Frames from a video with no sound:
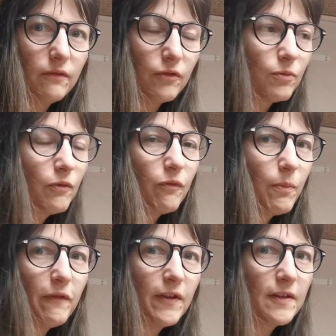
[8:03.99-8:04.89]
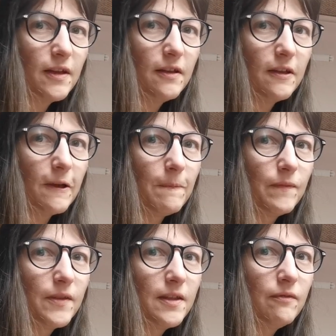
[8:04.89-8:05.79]
Franchement, faut pas faire ça, les gars.
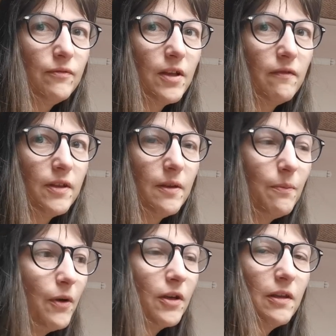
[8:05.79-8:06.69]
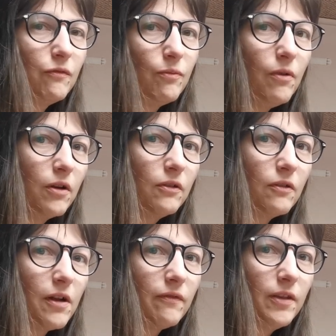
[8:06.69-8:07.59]
Si vous avez des peurs qui vous bloquent
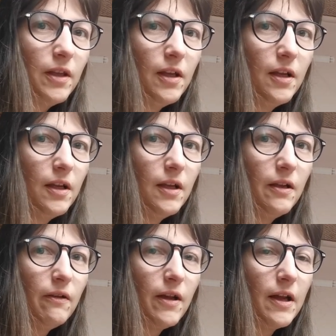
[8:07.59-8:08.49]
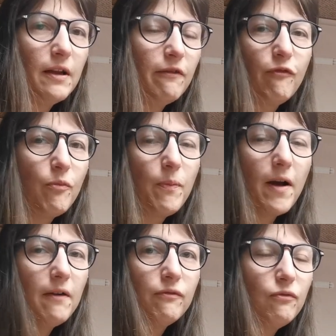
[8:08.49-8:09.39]
dans la vie, il faut
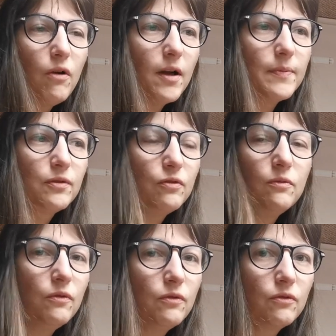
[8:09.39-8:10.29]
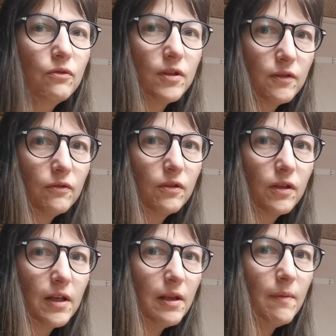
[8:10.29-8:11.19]
pas vouloir absolument que les
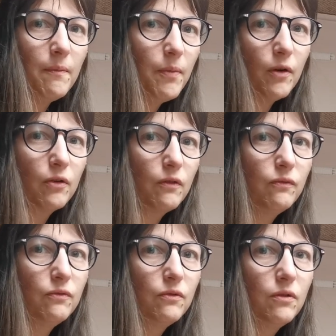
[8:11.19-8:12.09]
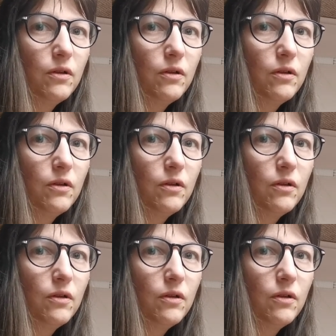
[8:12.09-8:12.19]
autres aient les mêmes peurs que vous.